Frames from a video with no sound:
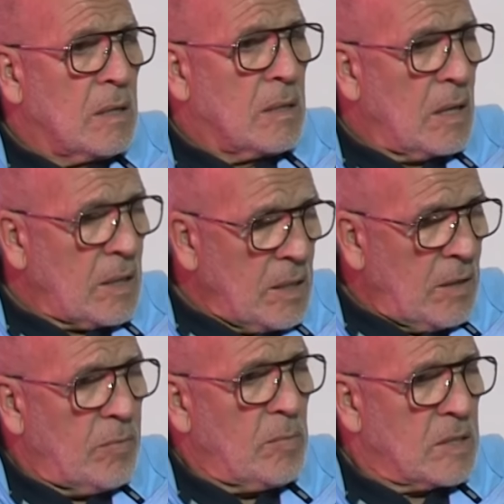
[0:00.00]

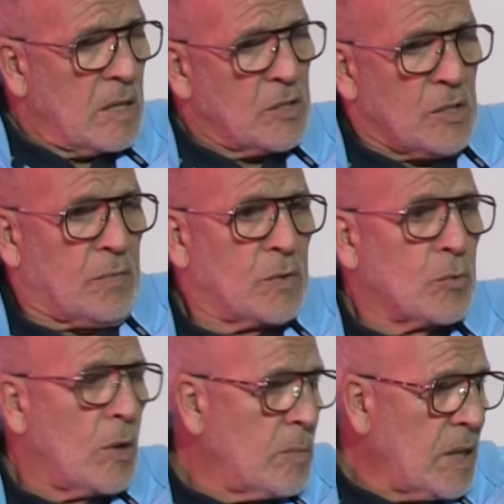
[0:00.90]
لقينا في المثال شي
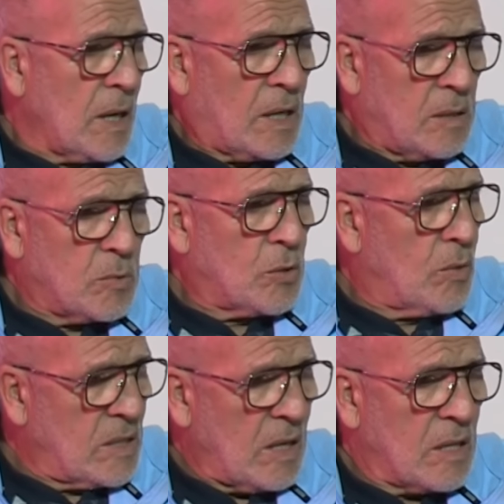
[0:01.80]
فجوه منين غادي يمشيو
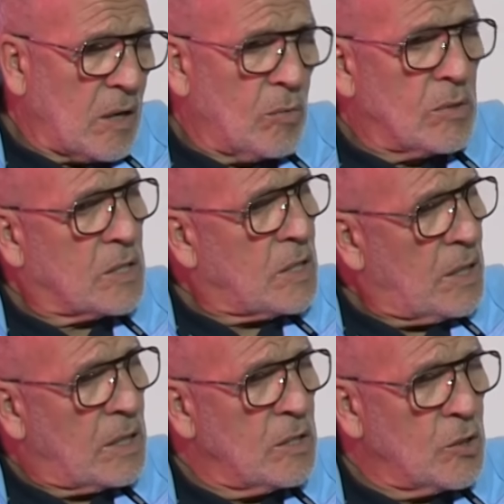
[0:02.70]
لي زاتاك وداكشي
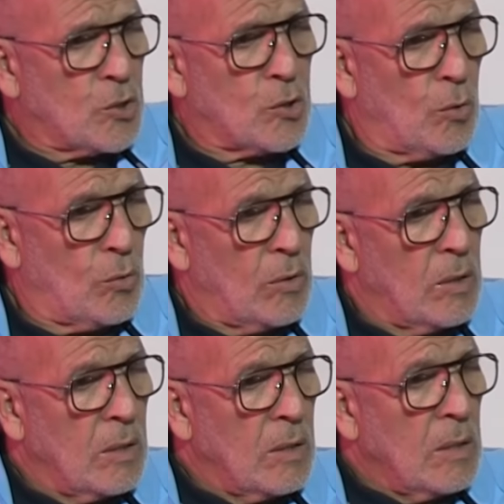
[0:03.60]
حنا غادي نسجلوا
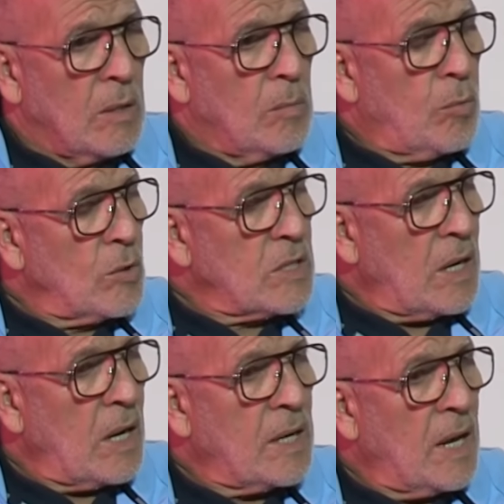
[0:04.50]
بكل صراحه كان